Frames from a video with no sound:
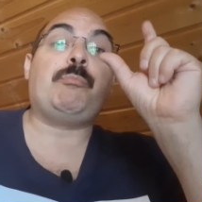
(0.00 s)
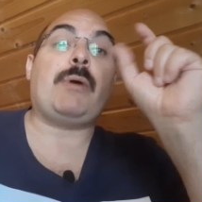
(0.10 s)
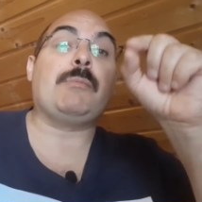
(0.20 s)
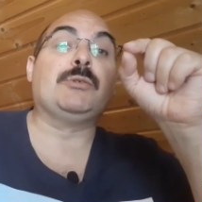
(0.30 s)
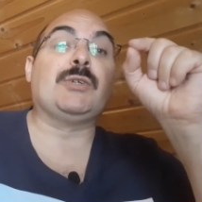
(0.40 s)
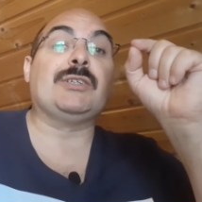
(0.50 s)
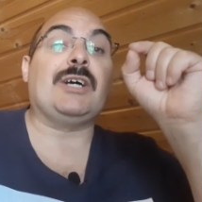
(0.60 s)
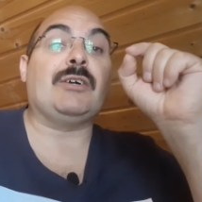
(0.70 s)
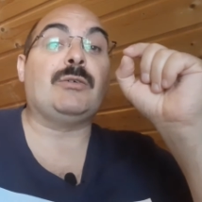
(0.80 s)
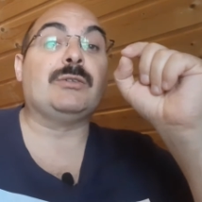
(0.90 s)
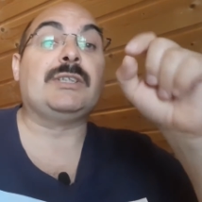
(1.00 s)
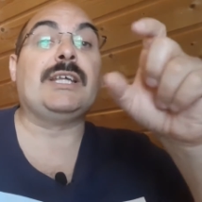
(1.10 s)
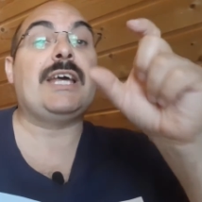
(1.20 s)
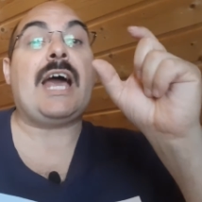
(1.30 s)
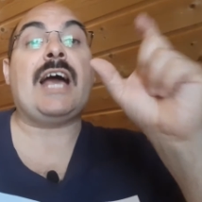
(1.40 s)
Pas besoin de
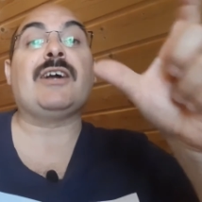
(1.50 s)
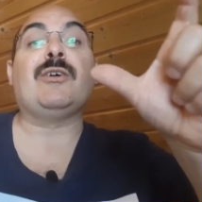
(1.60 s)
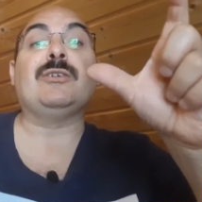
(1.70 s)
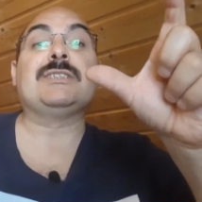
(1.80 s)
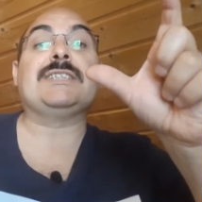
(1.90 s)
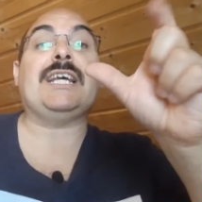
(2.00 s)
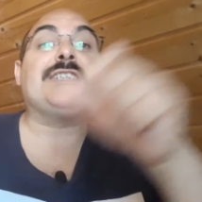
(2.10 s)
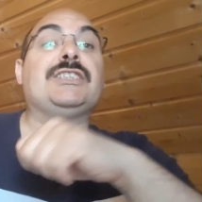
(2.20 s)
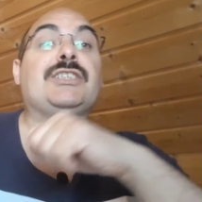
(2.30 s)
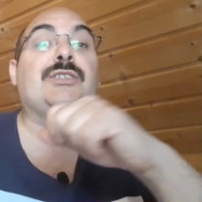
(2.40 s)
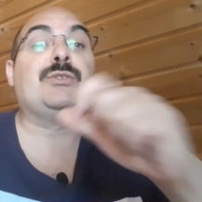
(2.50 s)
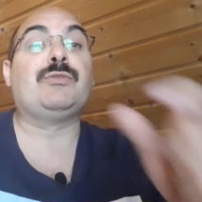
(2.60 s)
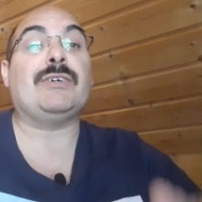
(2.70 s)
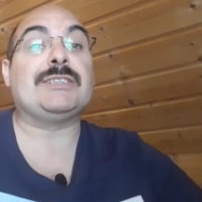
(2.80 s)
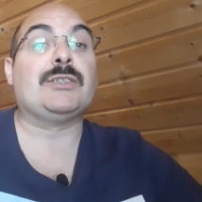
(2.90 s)
raconter un grand sketch. De toute
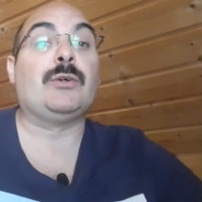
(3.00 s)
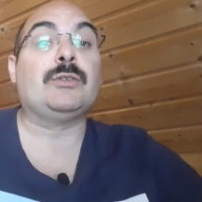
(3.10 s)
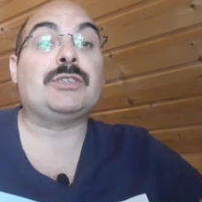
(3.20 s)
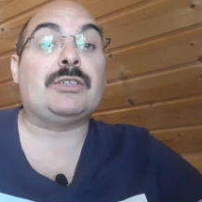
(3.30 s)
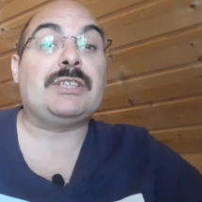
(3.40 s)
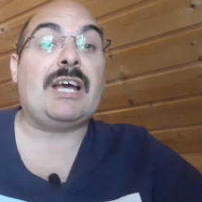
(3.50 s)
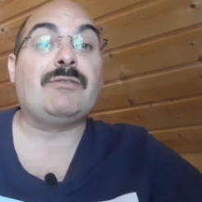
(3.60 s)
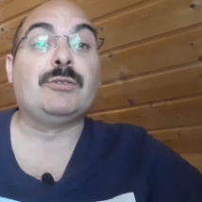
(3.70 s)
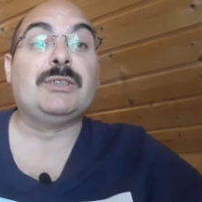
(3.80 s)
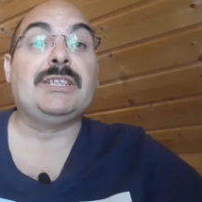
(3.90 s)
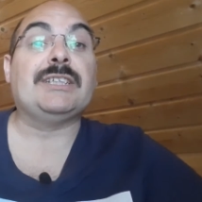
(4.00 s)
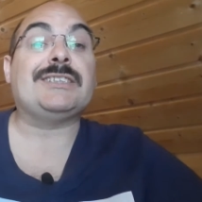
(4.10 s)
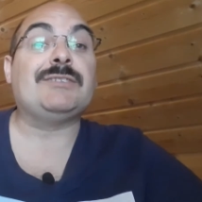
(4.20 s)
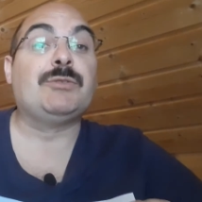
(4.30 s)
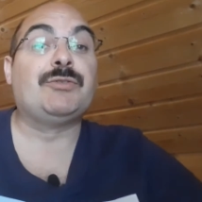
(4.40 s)
façon, je tiens à vous dire,
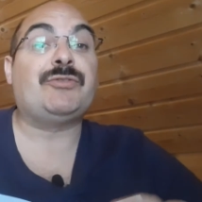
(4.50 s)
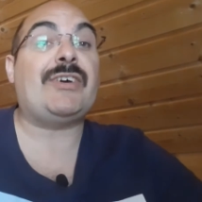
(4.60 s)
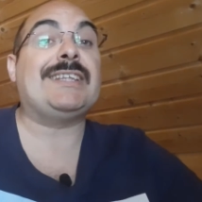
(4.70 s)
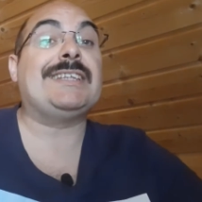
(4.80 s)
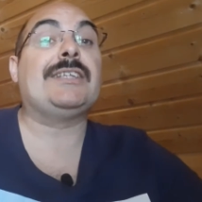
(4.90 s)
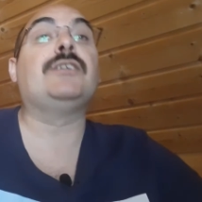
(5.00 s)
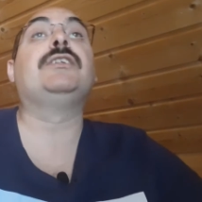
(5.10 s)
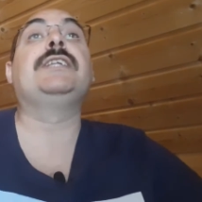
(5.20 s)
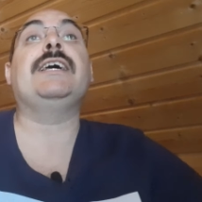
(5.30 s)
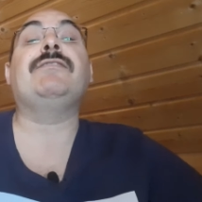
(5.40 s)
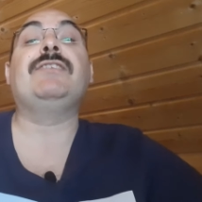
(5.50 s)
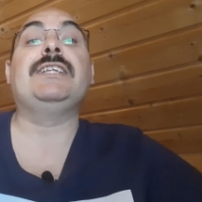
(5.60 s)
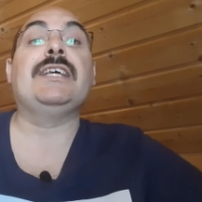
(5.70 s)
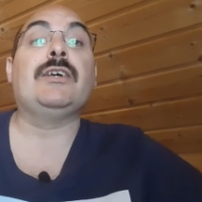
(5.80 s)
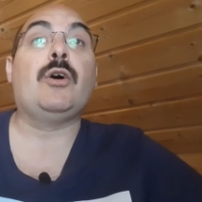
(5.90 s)
si vous faites des
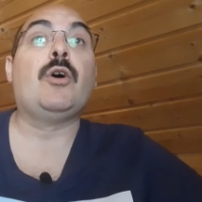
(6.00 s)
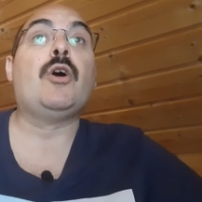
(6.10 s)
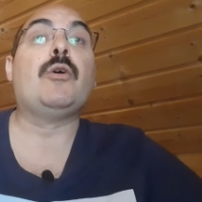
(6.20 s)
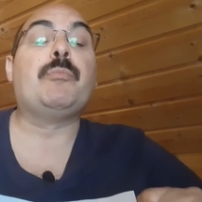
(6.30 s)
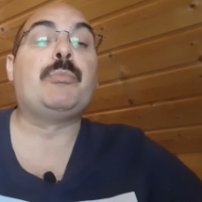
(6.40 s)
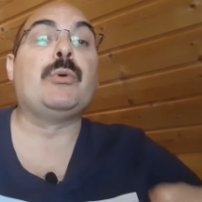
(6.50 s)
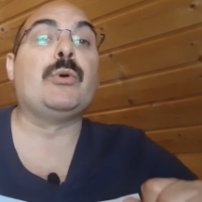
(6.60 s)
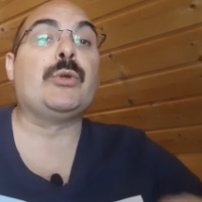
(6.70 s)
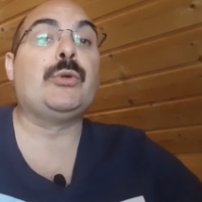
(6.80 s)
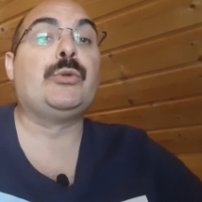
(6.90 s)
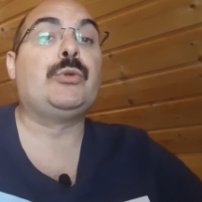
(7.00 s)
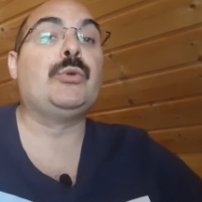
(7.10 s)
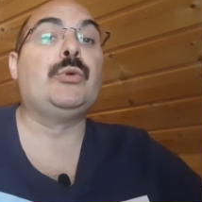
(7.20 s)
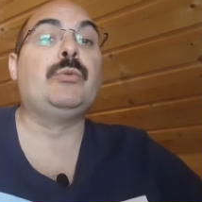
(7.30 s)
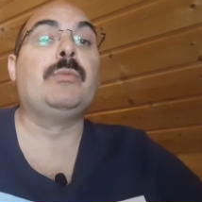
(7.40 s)
vidéos pour
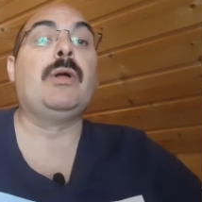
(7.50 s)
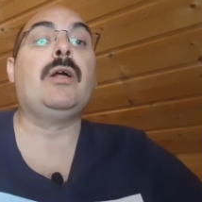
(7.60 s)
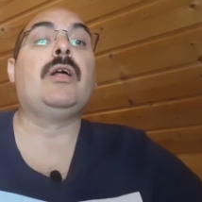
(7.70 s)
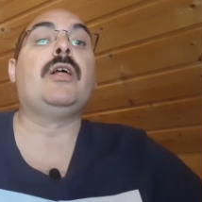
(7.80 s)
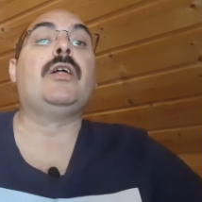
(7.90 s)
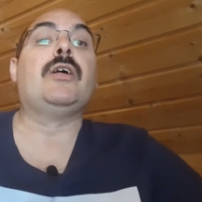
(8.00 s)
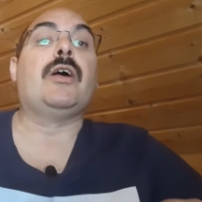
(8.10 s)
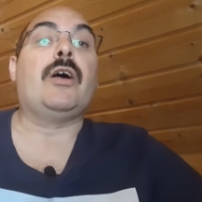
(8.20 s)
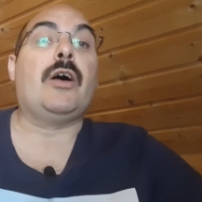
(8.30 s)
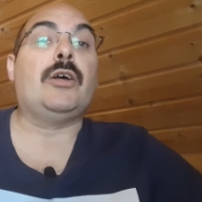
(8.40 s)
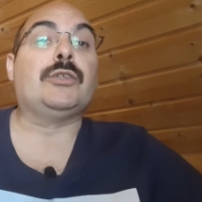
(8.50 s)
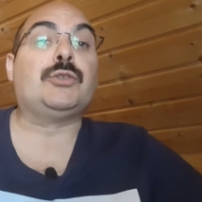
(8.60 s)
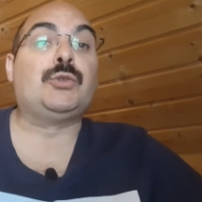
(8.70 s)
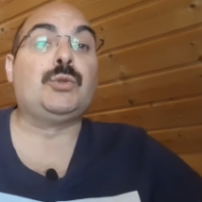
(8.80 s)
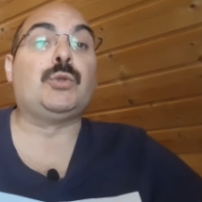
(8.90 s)
YouTube, euh,
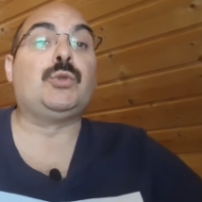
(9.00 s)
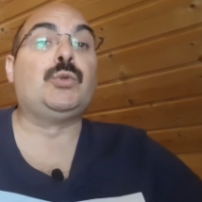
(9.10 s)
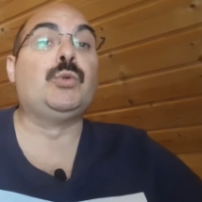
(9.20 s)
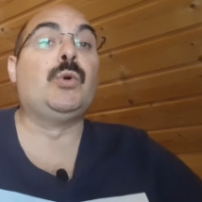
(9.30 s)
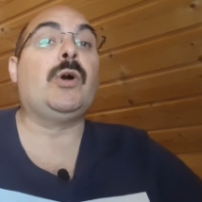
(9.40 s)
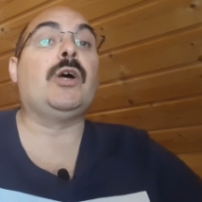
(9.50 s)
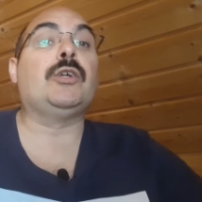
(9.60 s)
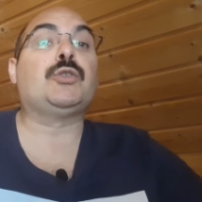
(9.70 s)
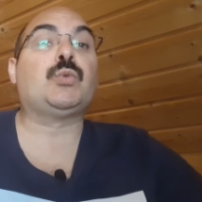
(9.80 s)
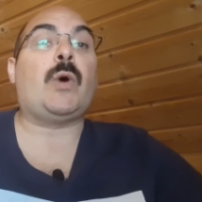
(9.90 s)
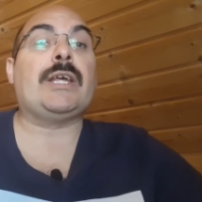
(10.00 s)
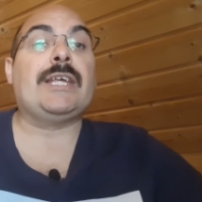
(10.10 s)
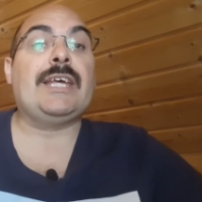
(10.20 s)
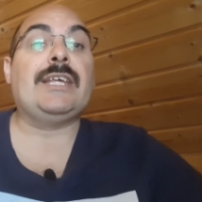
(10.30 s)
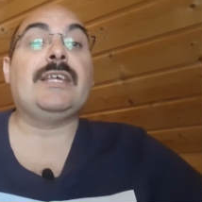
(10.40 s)
surtout
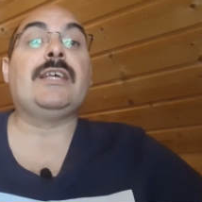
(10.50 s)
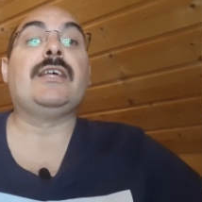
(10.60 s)
soyez